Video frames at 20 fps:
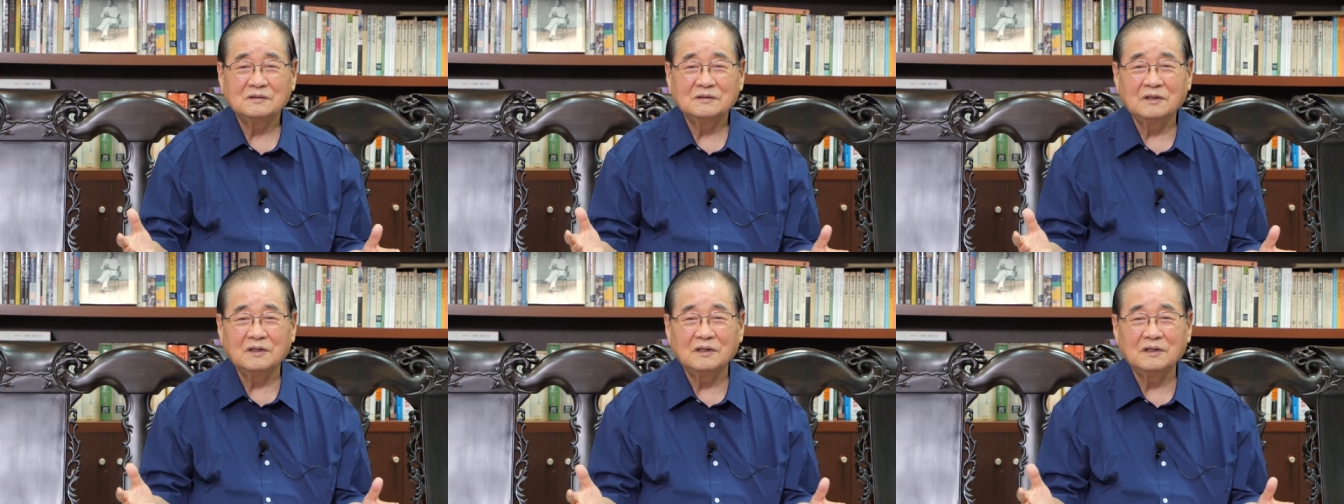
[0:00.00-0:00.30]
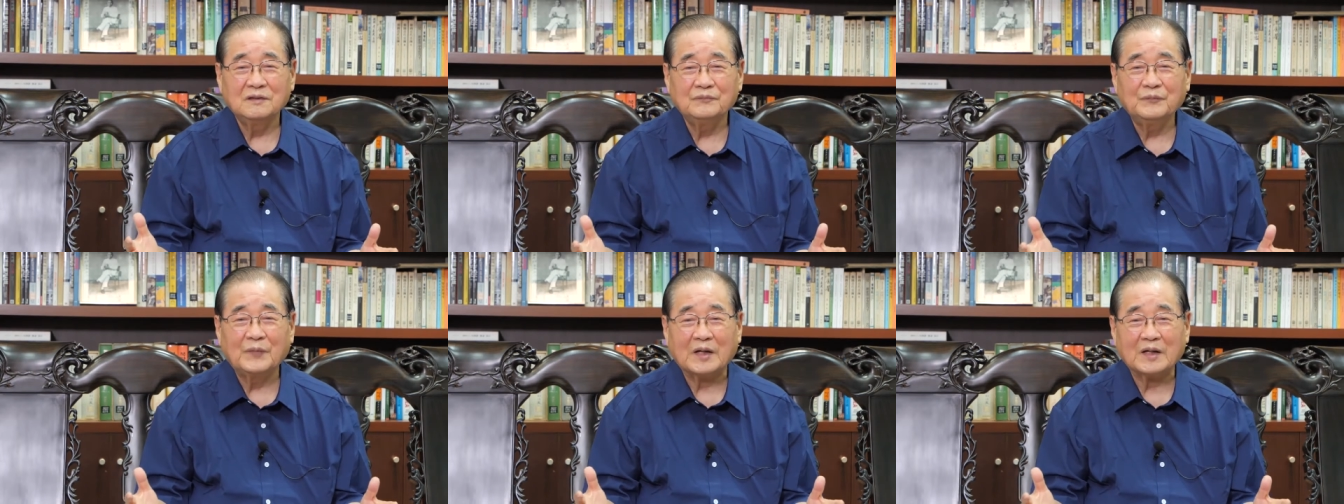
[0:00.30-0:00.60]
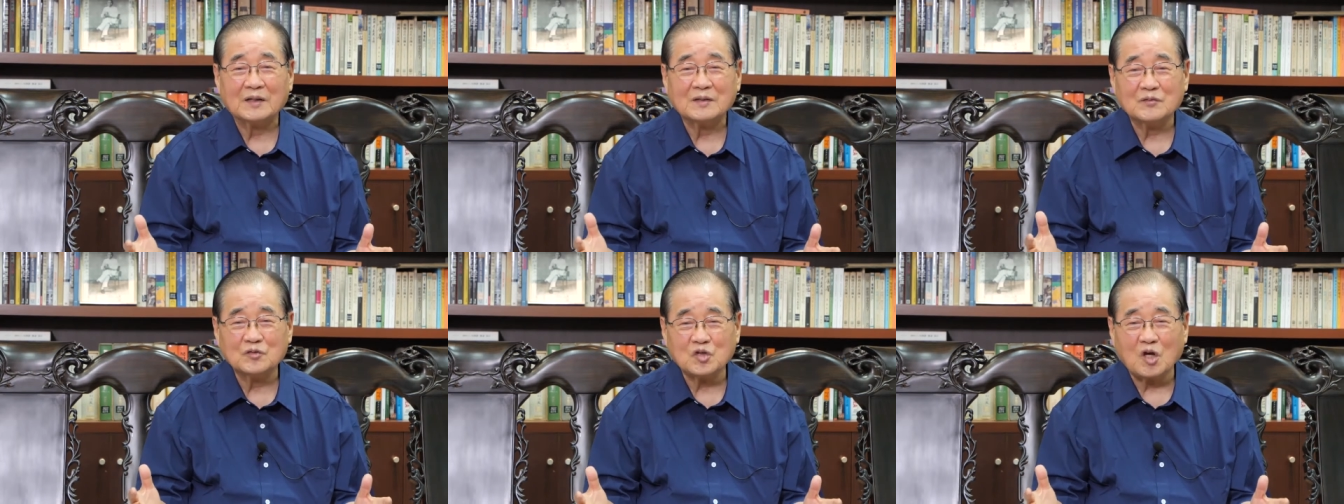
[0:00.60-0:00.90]
에, 어,
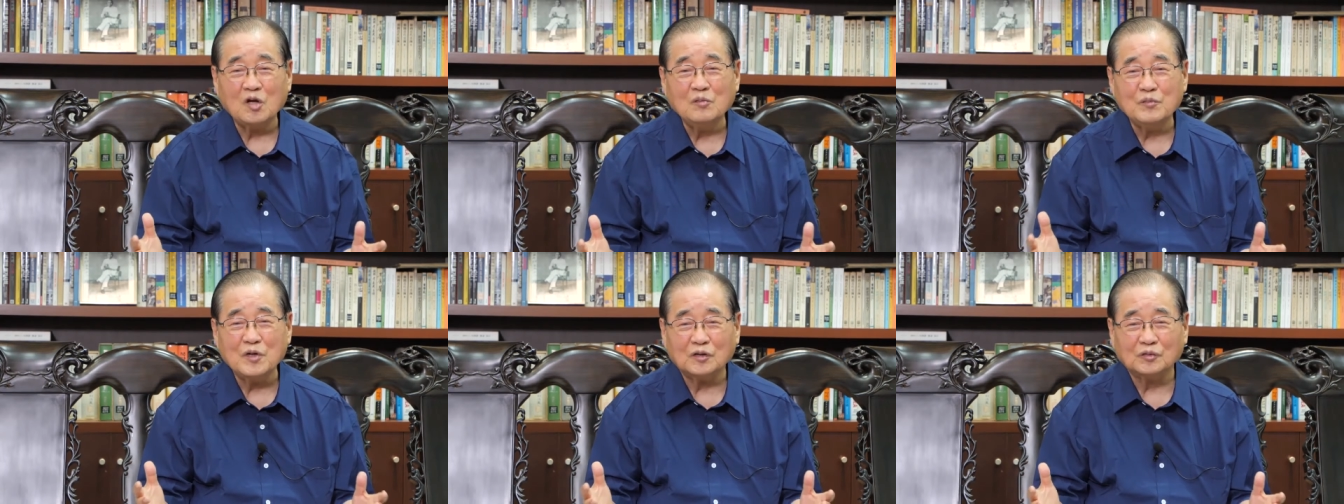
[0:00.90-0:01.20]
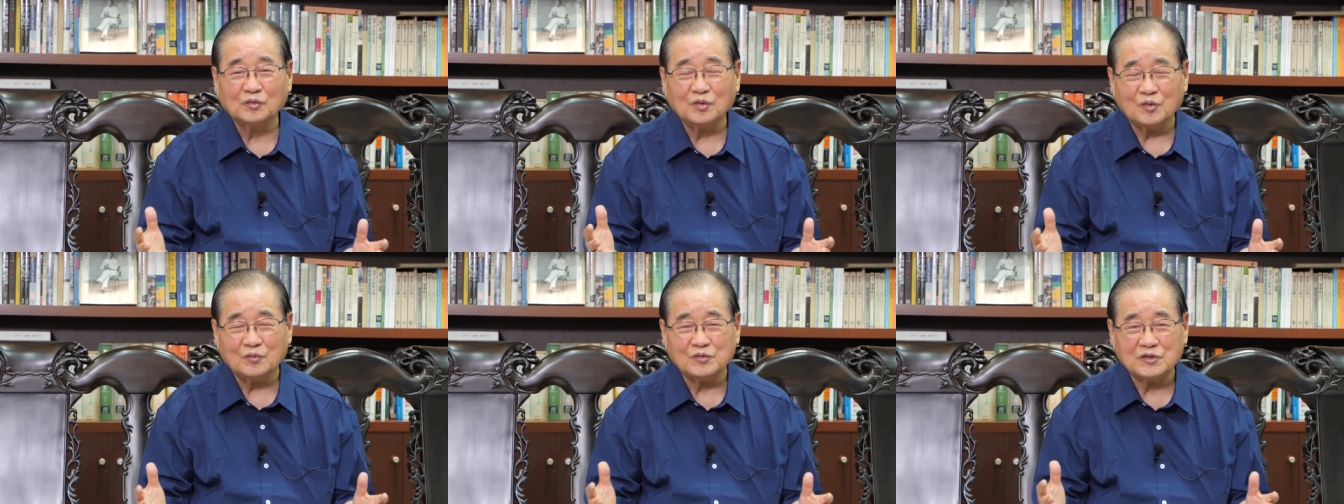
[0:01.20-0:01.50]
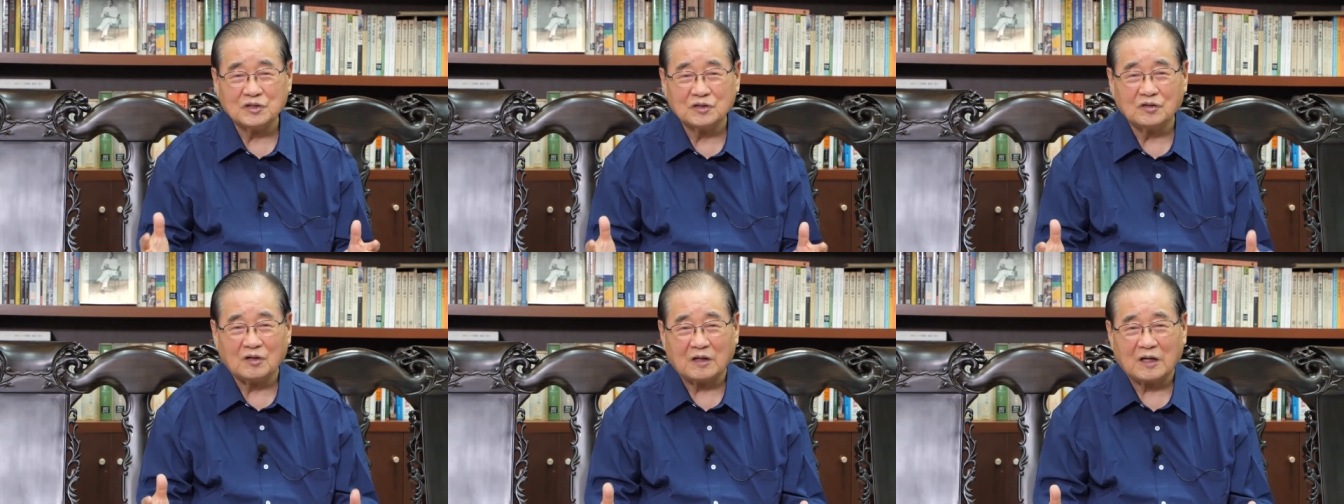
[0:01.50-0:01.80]
말하자면 설명도
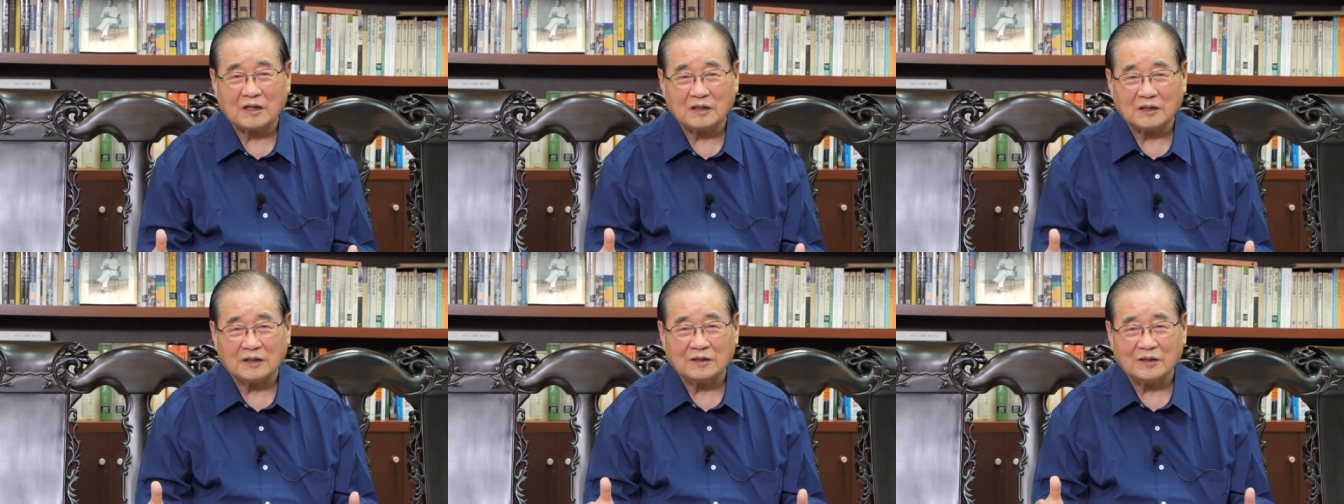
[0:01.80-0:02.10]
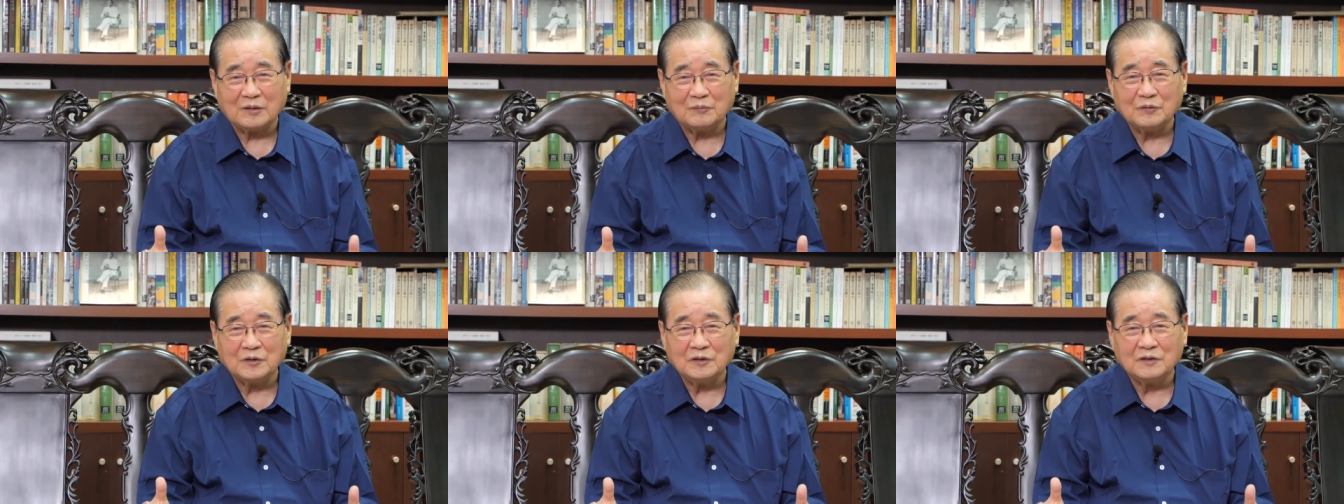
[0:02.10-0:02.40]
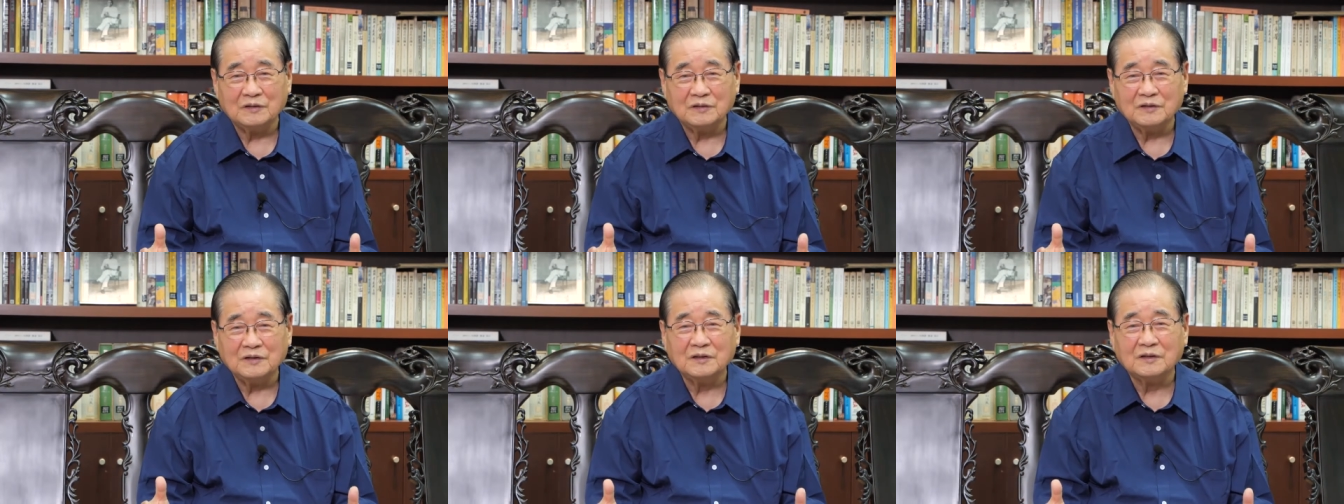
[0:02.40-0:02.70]
없이 떠나게
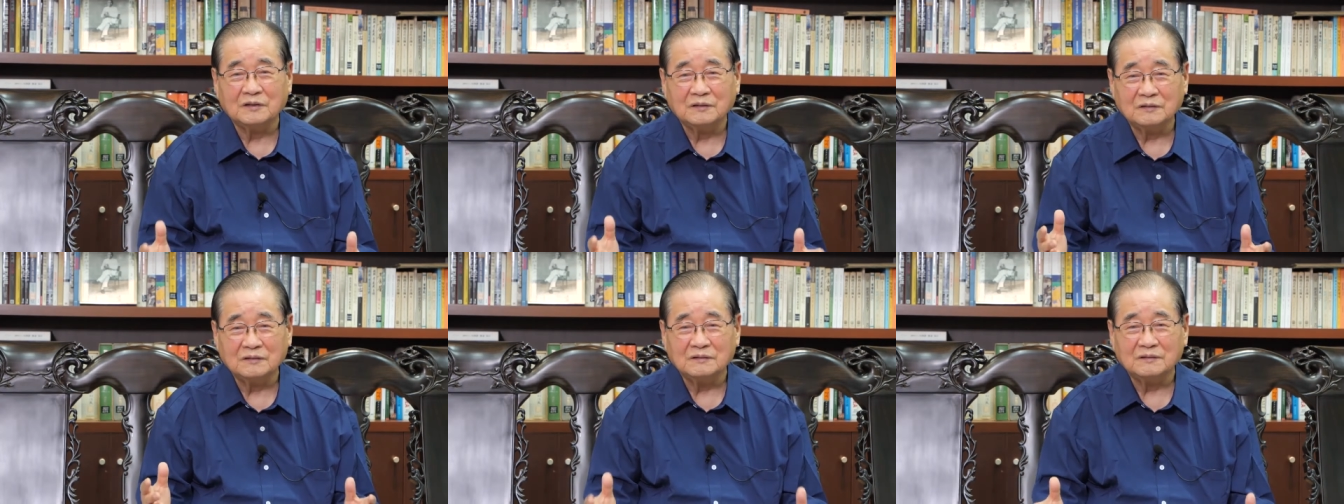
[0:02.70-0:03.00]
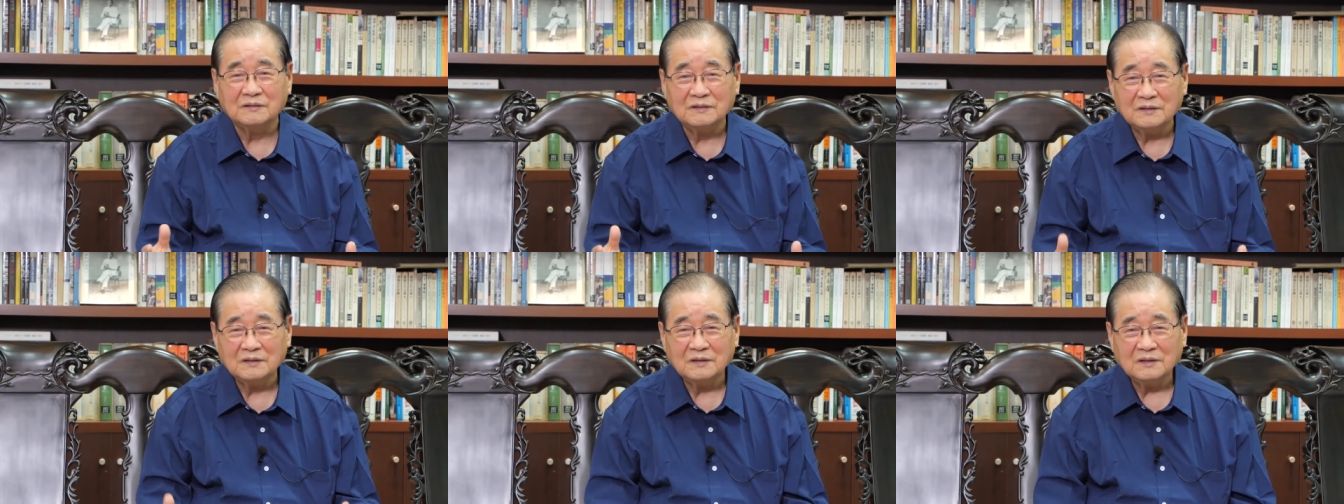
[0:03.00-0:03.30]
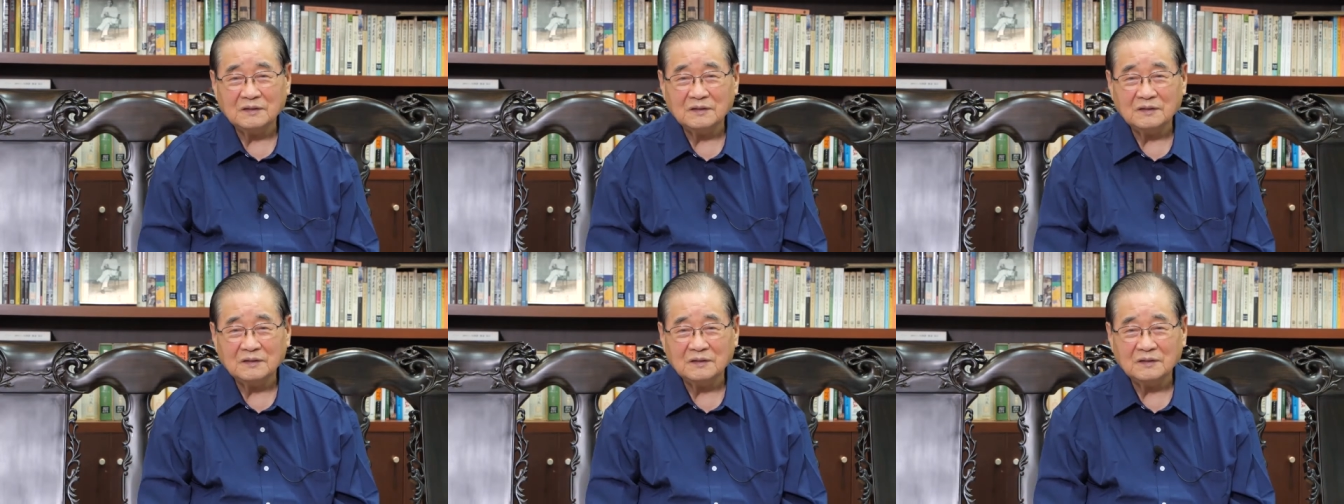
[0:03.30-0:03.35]
되면은 이거는